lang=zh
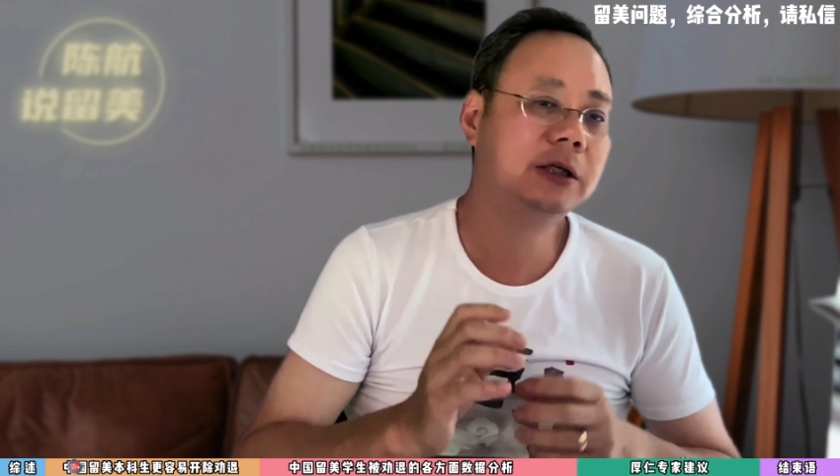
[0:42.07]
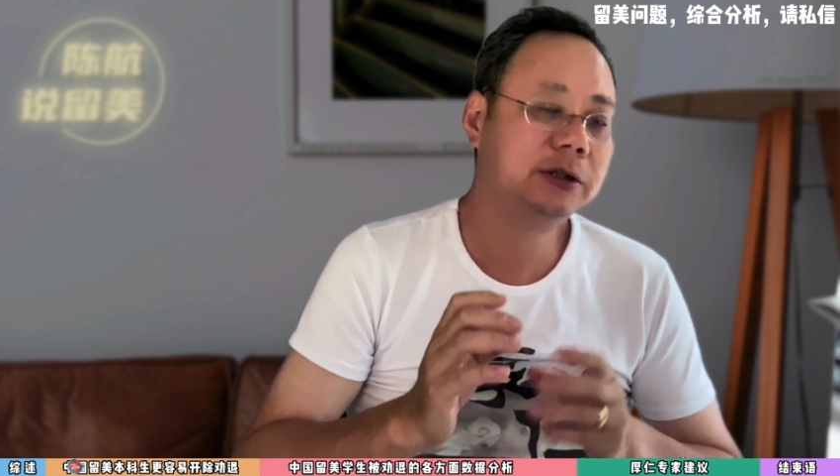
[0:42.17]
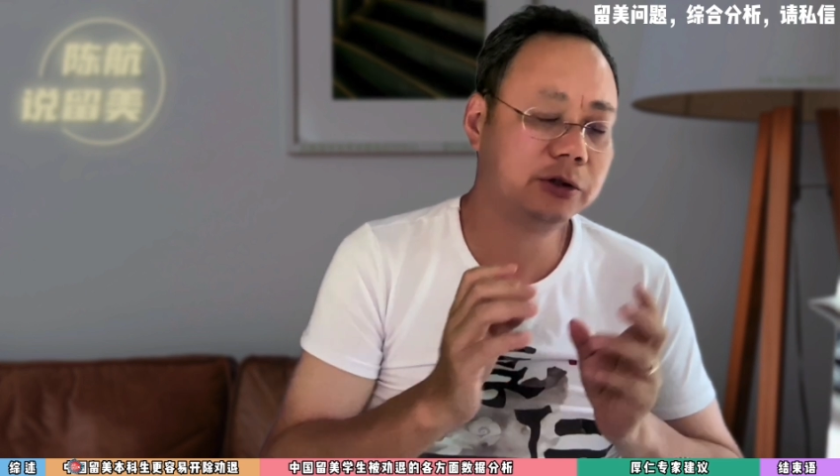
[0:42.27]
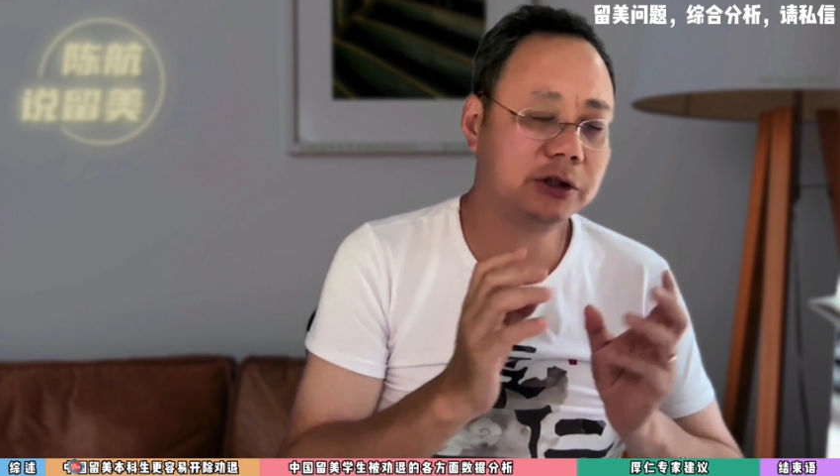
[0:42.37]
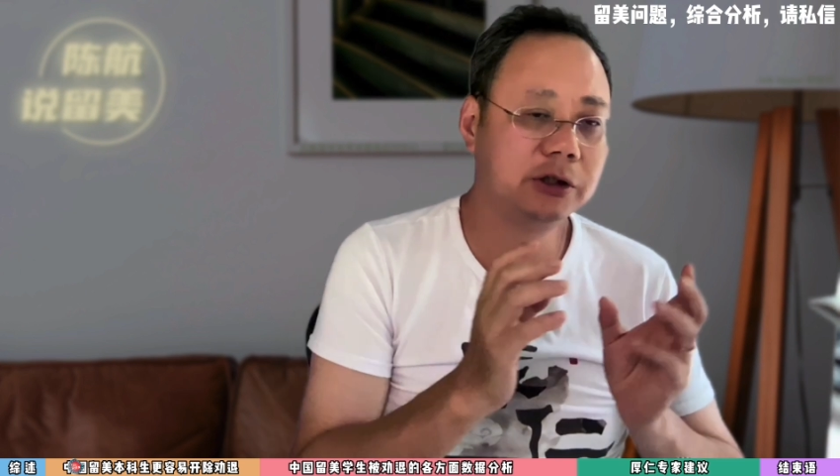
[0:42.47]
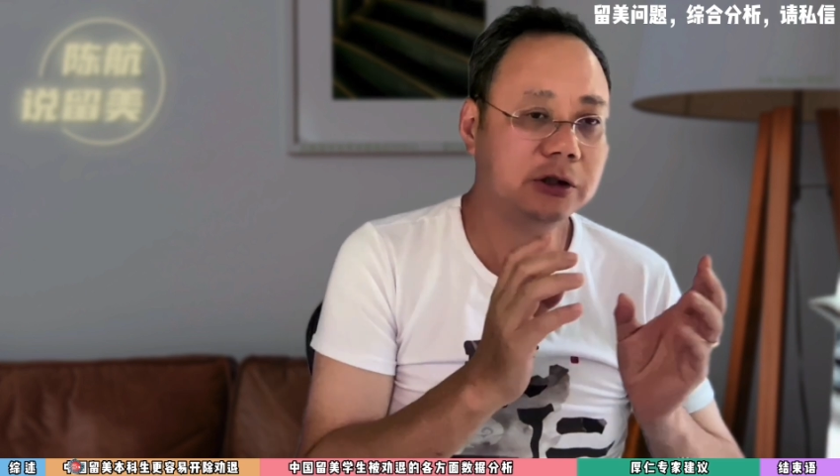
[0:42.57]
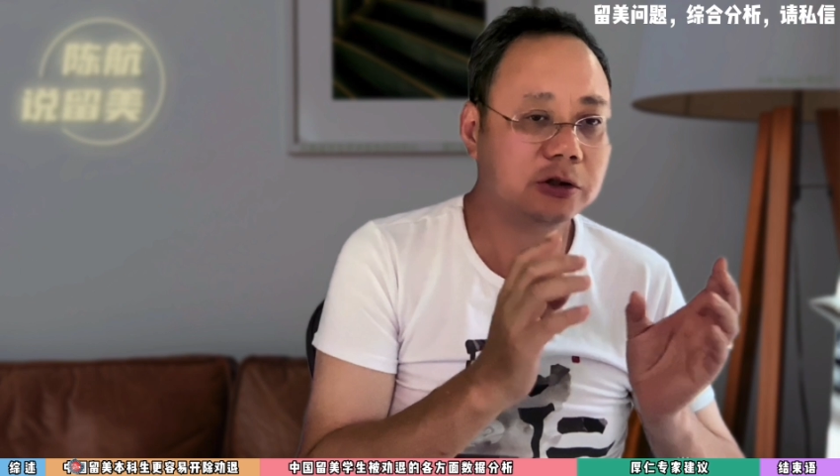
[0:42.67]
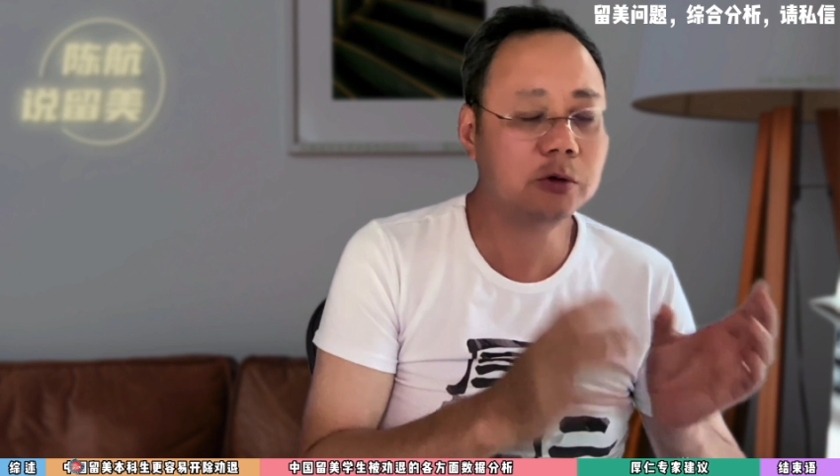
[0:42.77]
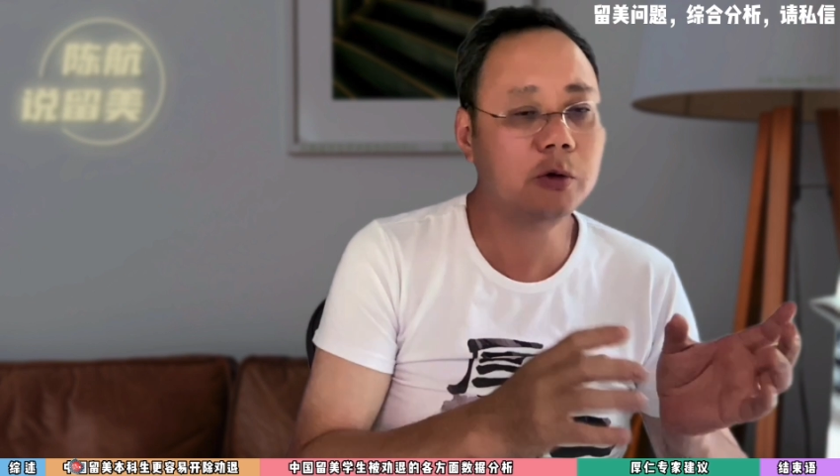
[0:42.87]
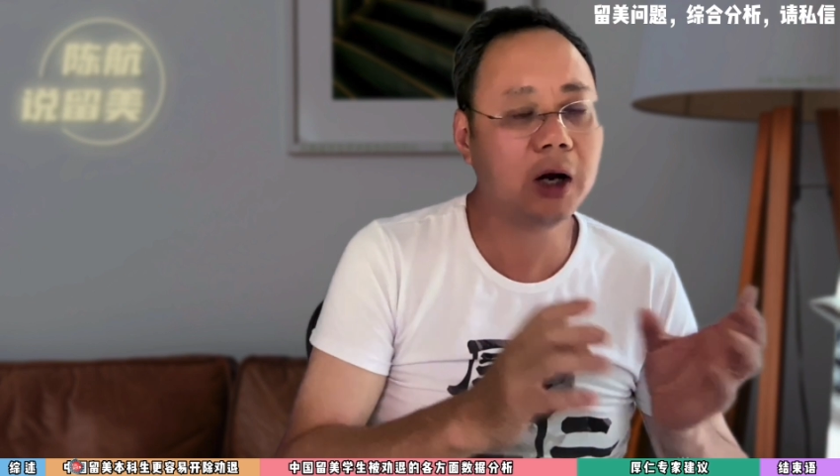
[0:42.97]
就是
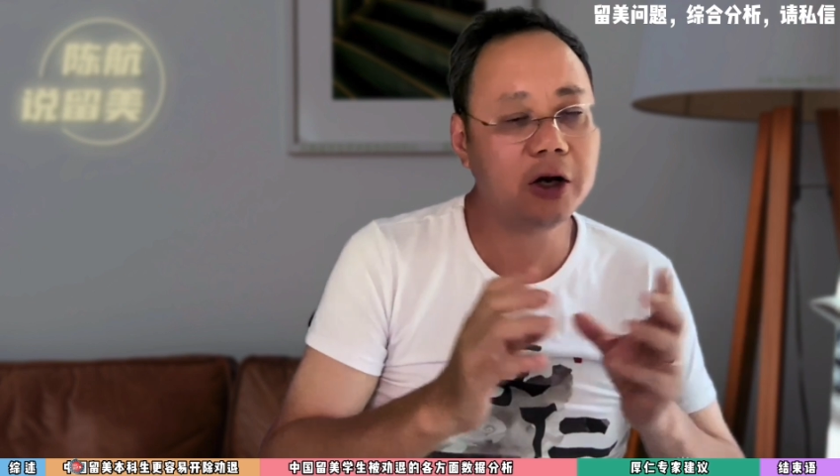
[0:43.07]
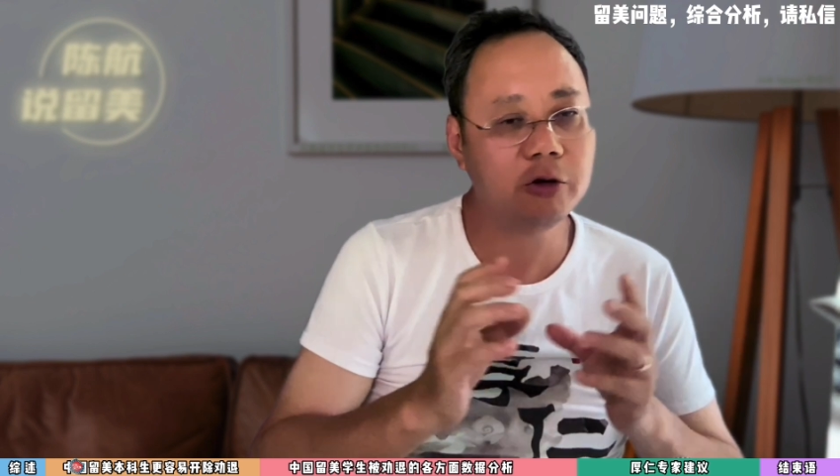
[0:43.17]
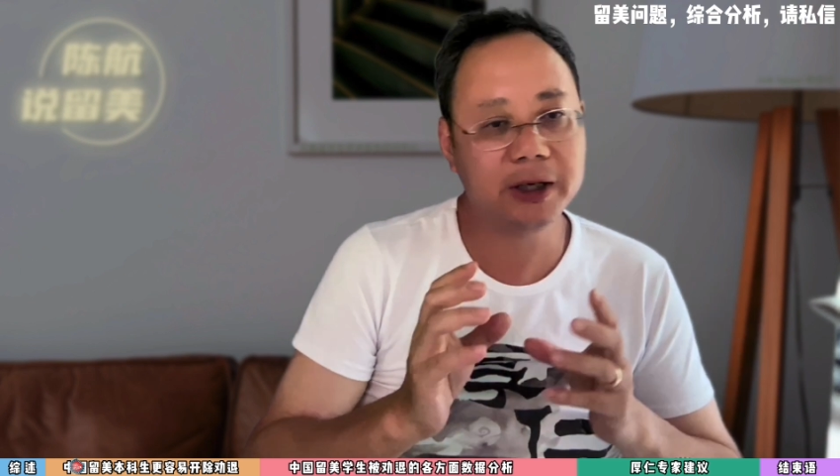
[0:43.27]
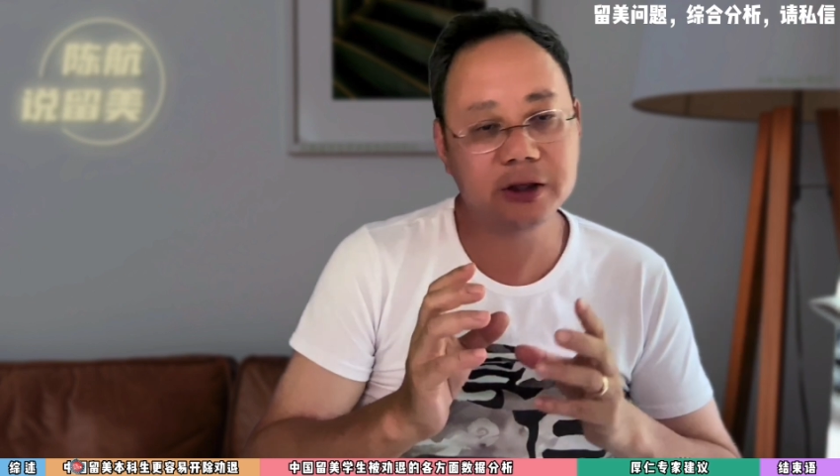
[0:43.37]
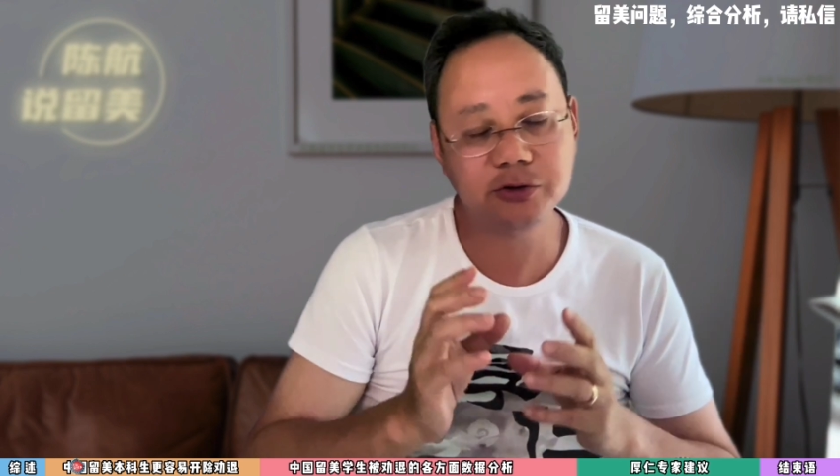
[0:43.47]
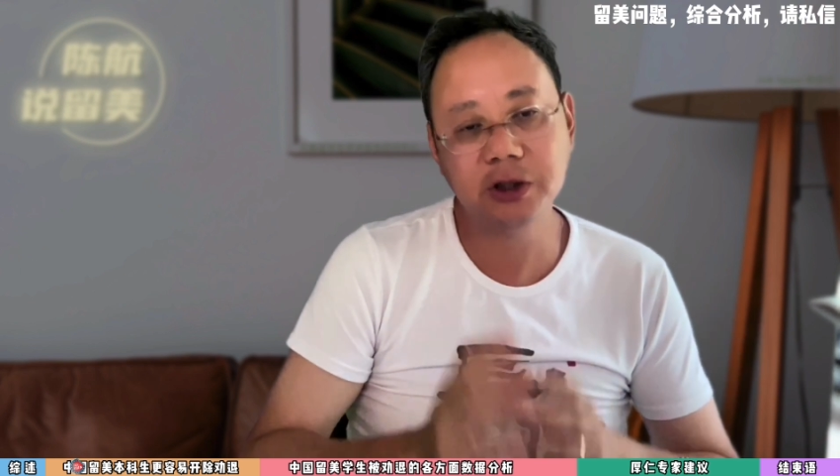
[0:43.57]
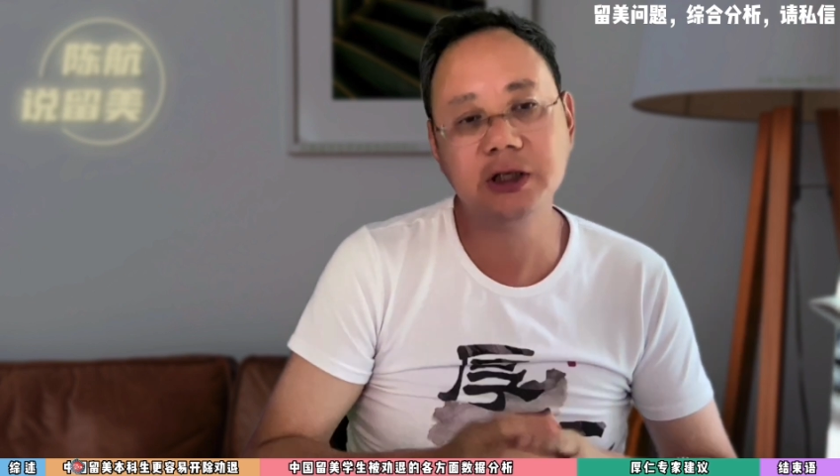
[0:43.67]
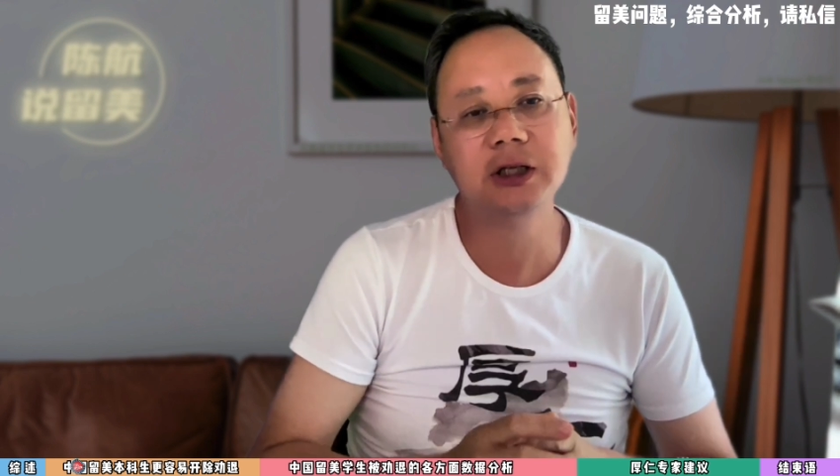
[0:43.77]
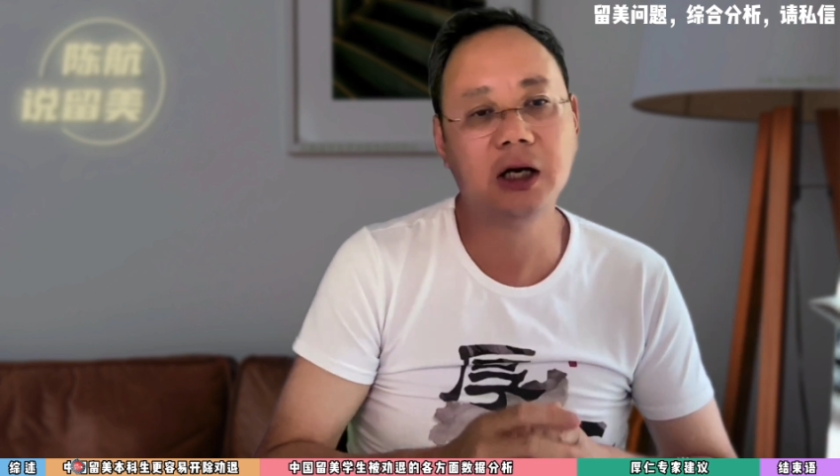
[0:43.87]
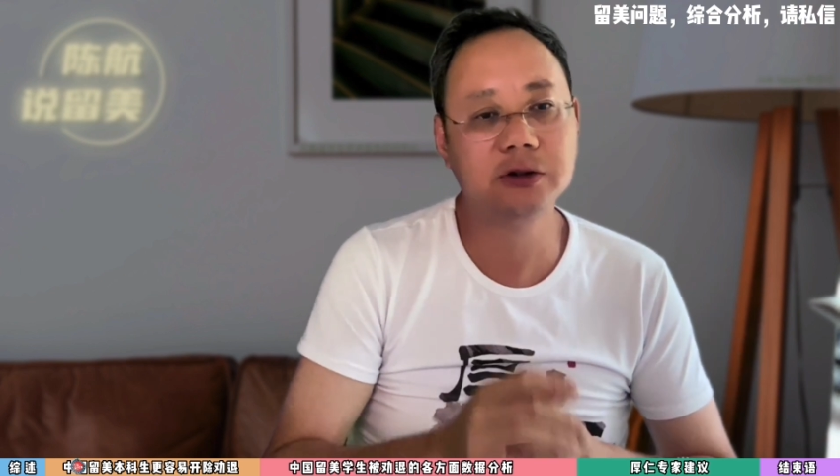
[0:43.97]
中国来留美的学
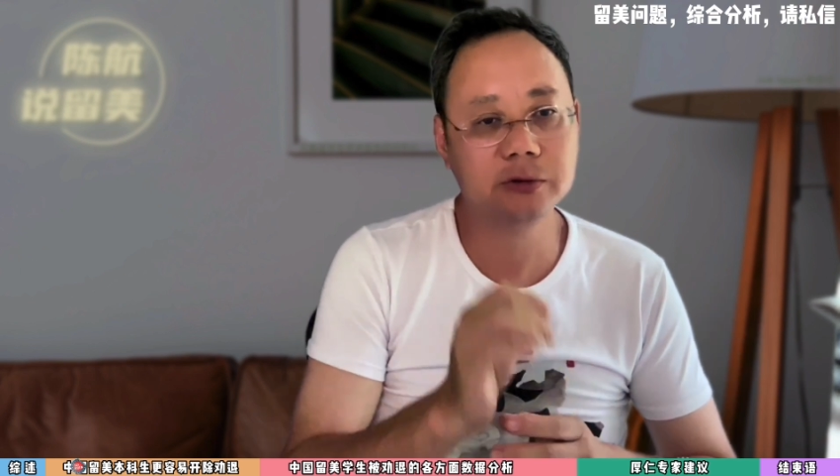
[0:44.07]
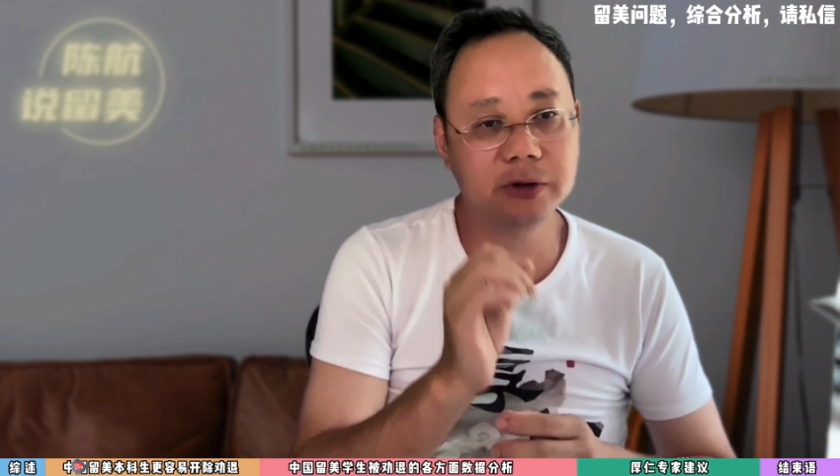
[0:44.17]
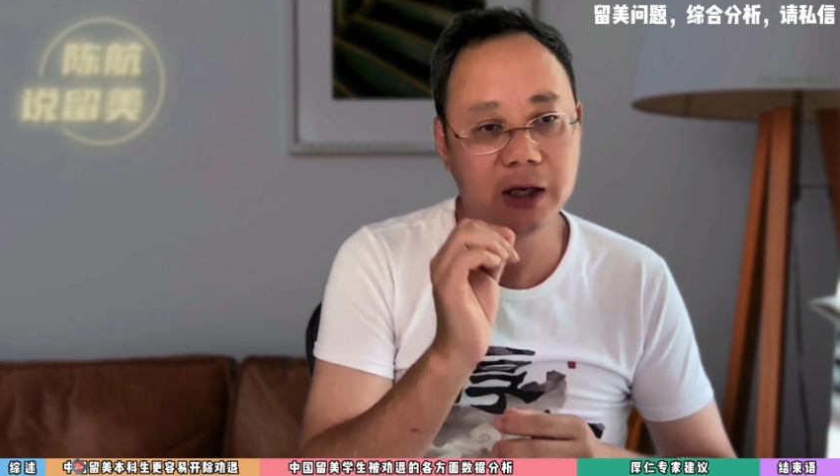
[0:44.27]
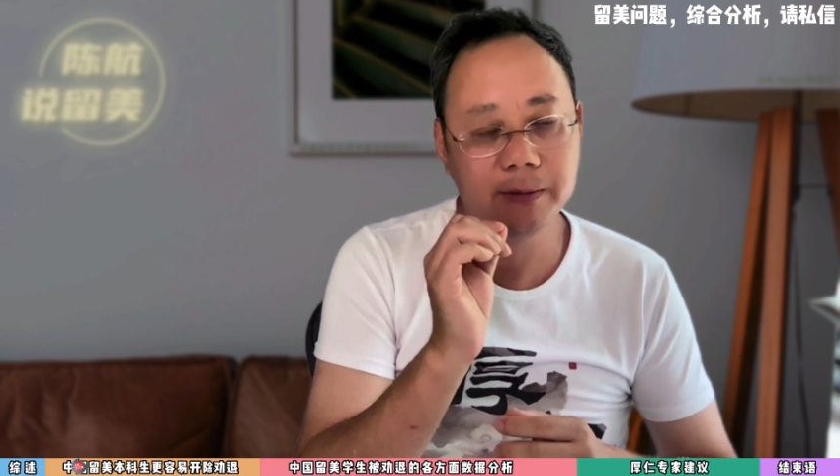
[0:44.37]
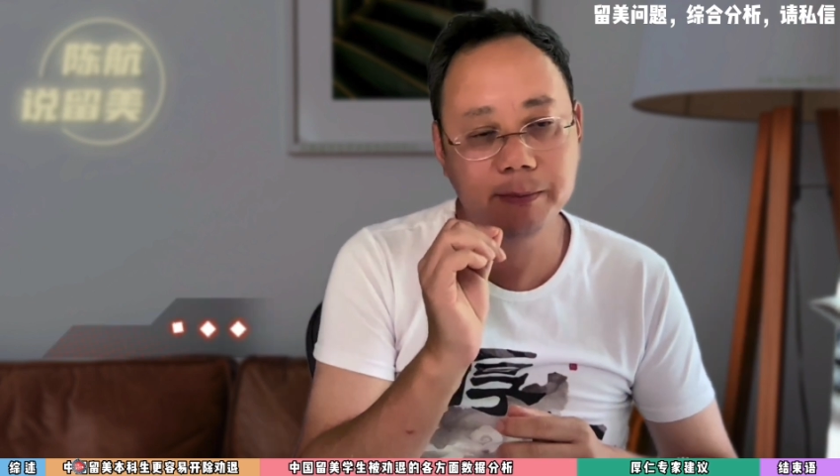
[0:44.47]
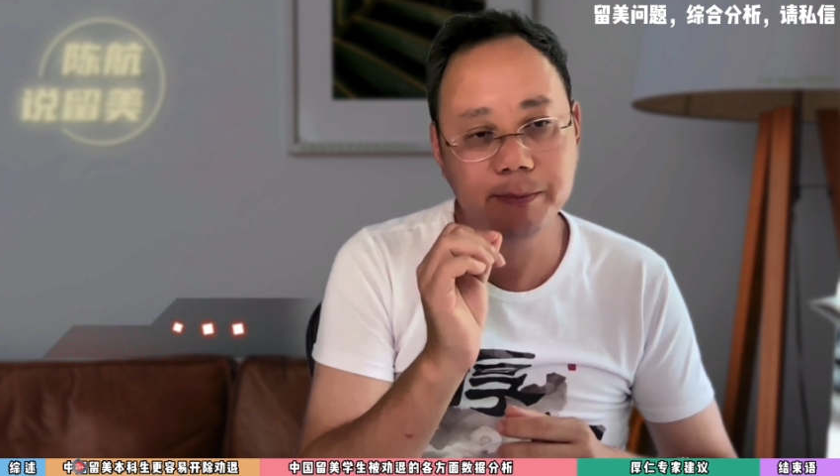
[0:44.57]
生当中的